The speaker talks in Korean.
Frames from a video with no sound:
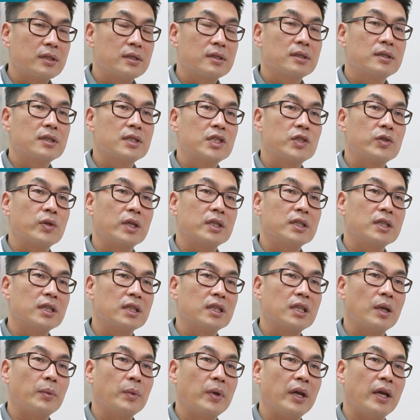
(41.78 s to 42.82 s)
디스크 질환이기
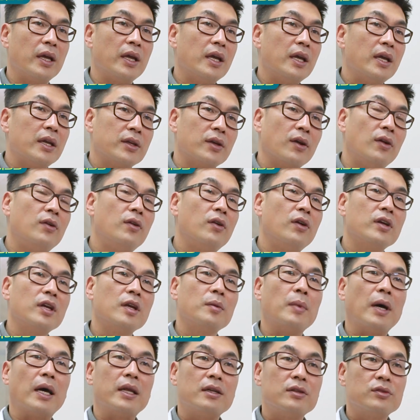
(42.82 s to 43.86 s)
때문에 연령이
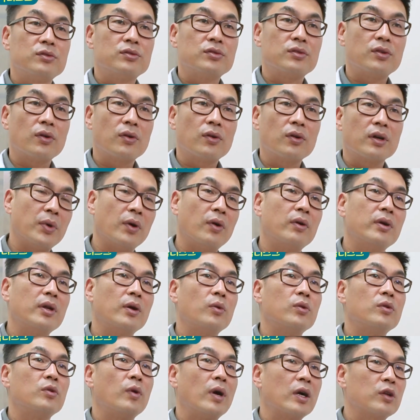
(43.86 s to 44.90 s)
많을수록 병원에
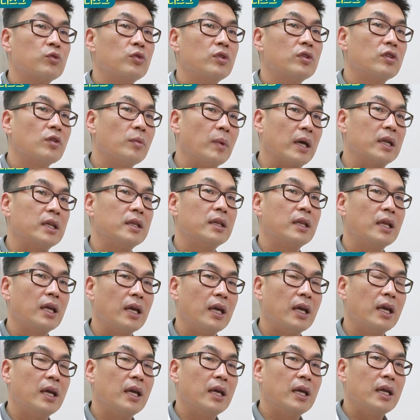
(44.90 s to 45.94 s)
오는 확률이 더
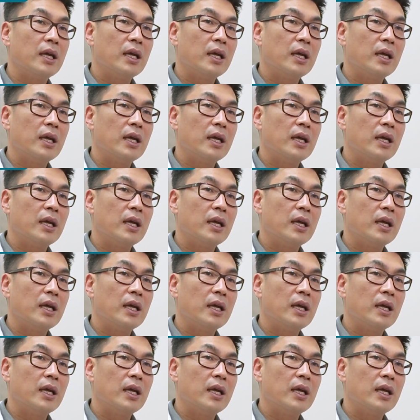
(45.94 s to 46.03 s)
많은데